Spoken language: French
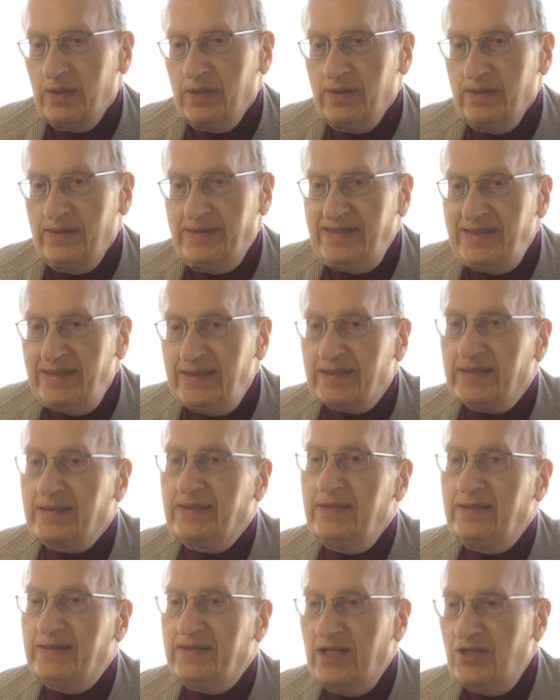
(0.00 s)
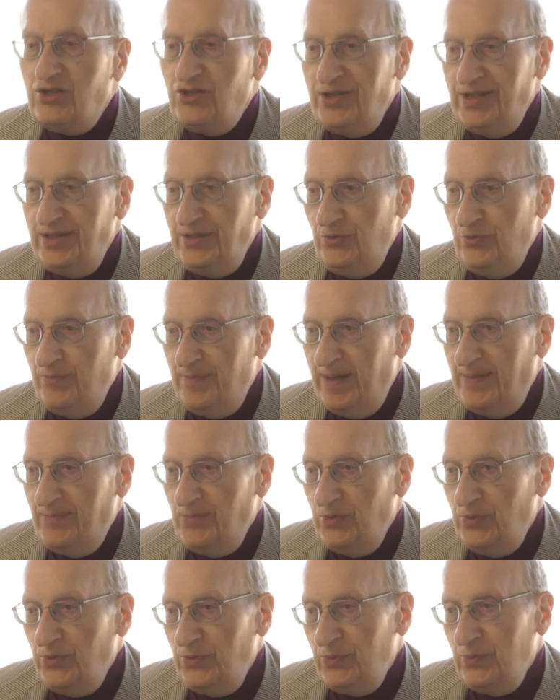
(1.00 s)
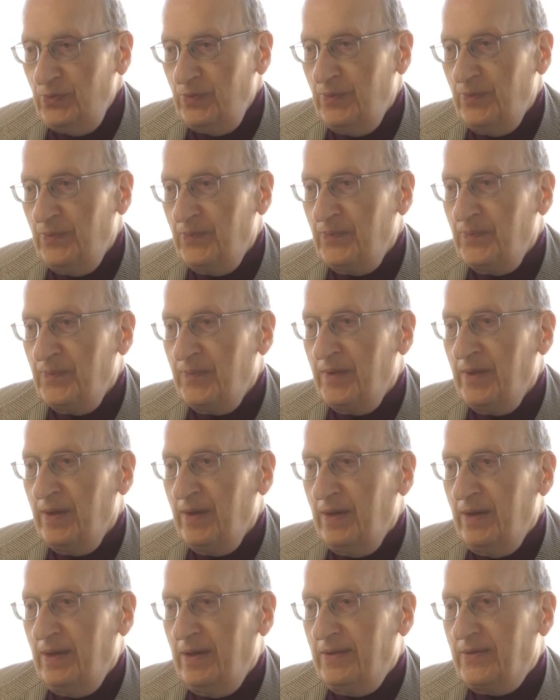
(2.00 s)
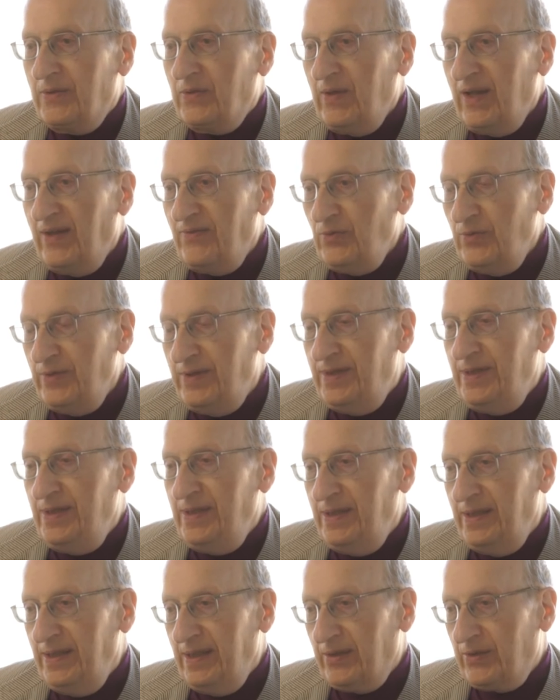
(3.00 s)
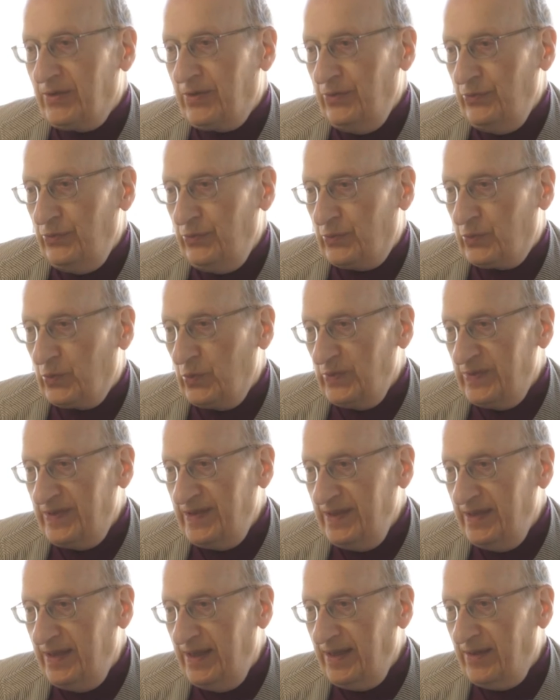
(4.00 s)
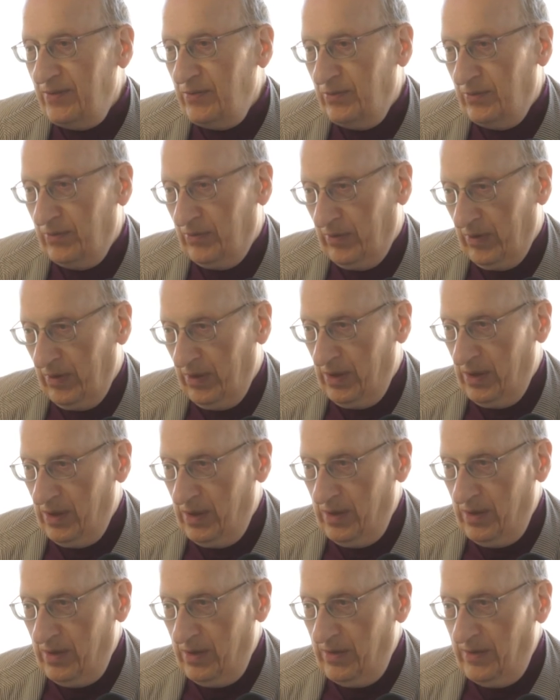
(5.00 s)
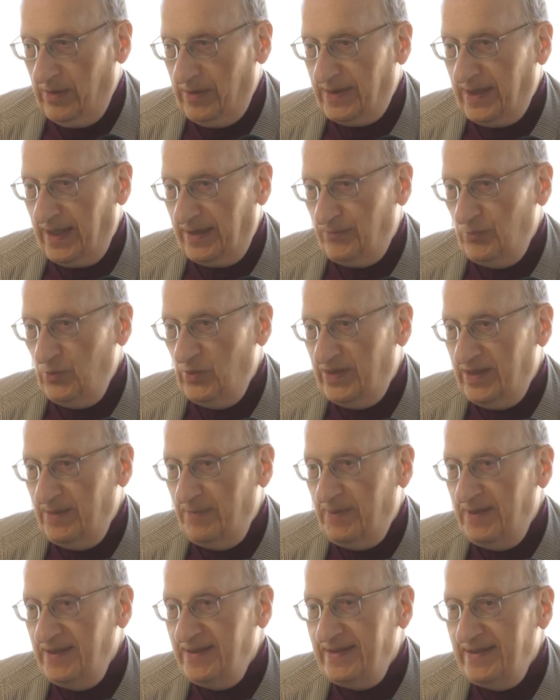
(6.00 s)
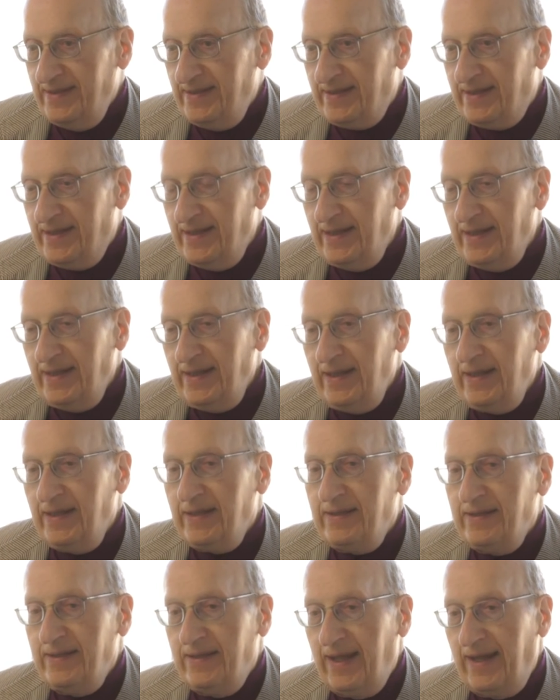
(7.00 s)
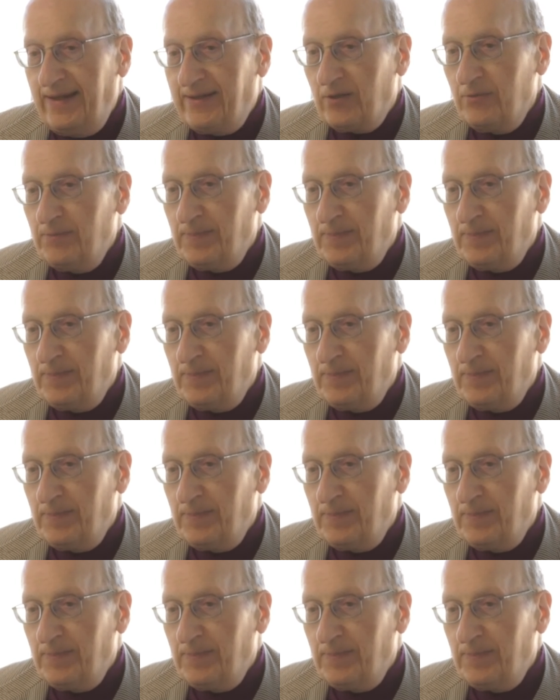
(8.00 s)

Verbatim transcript: Dire qu'il s'agit du même nous, cela veut dire que nous considérons cette multiplicité d'êtres